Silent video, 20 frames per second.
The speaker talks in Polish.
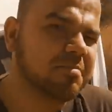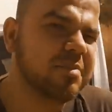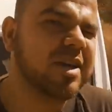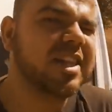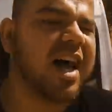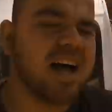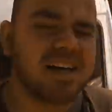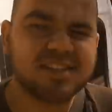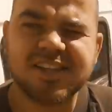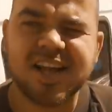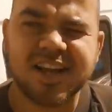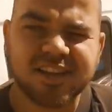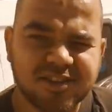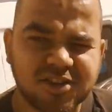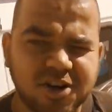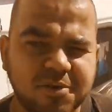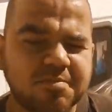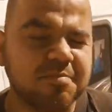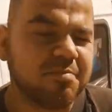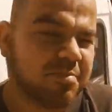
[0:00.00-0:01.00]
bida z
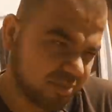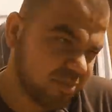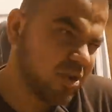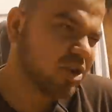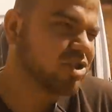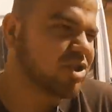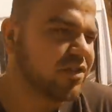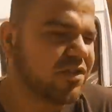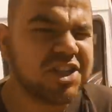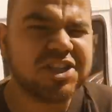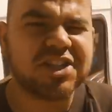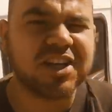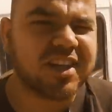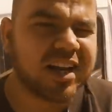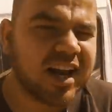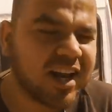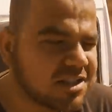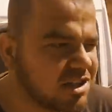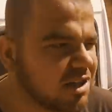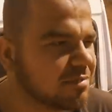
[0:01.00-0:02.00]
nędzą. Oczywiście
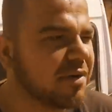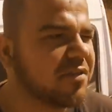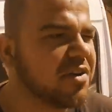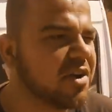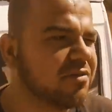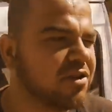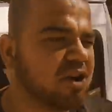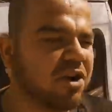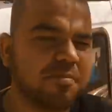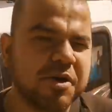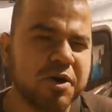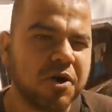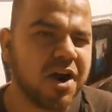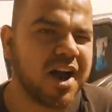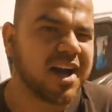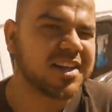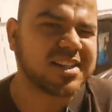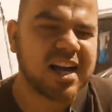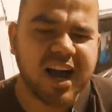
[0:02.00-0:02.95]
teraz się pewnie wyrobiło jak